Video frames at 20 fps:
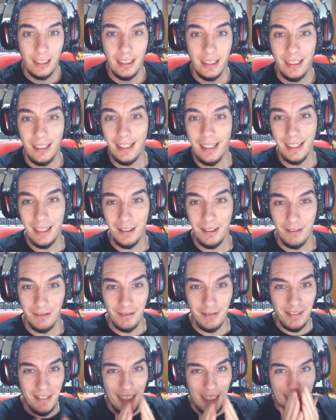Y
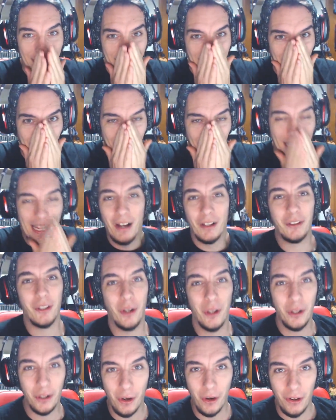me he quedado todo
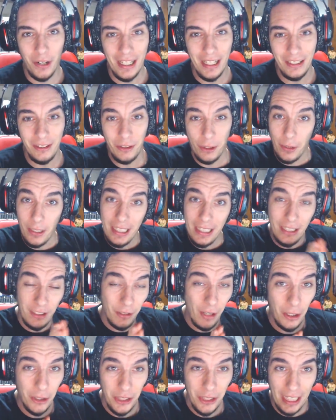loco con esto, y es
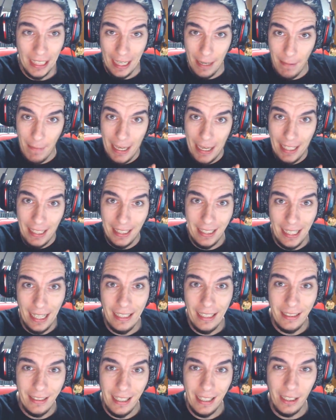una cosa que me
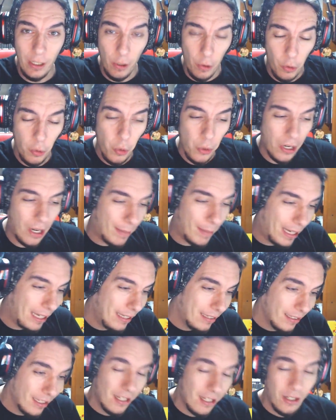encanta que ocurra,
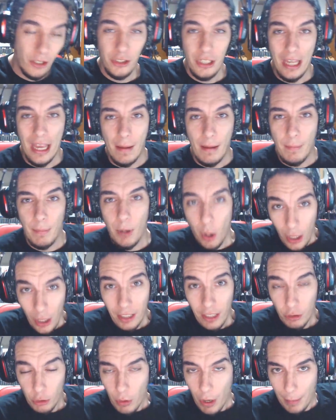¿vale? O sea, Broly
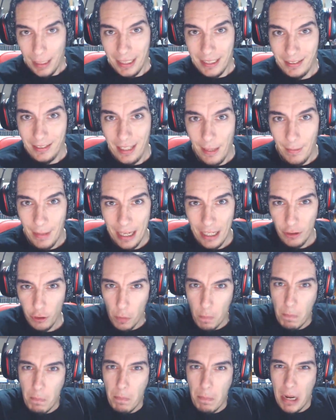es una bestia, ¿vale? Es
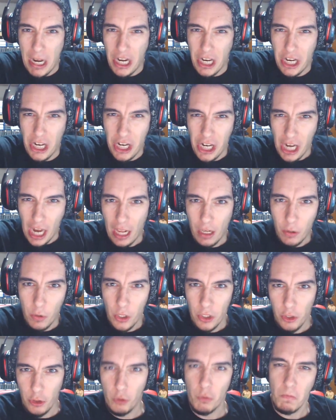un berraco,
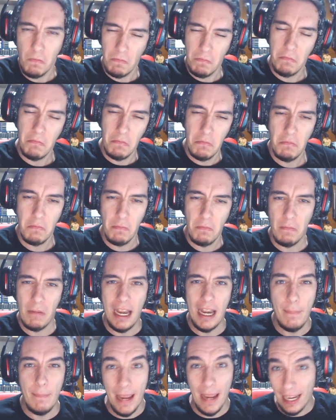es un
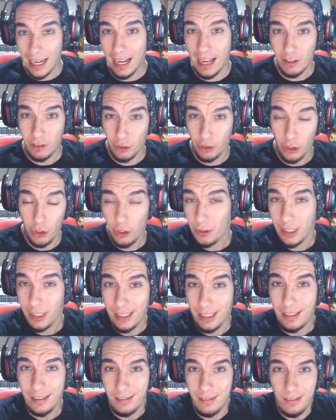le pegas, ¿no?
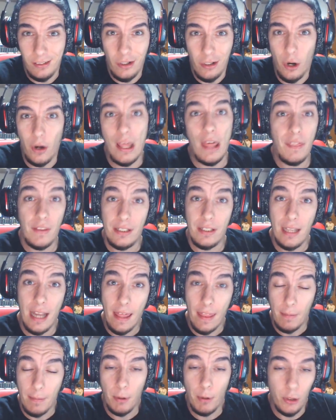Y no le haces
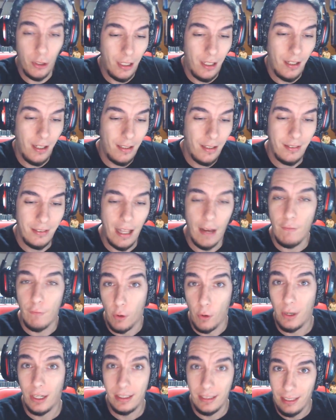nada porque está
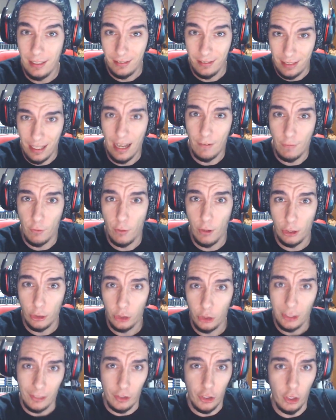fuerte, está
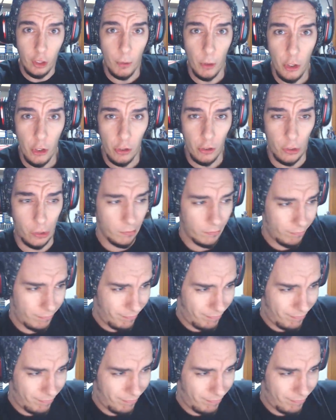fuertote, así como yo, ¿no?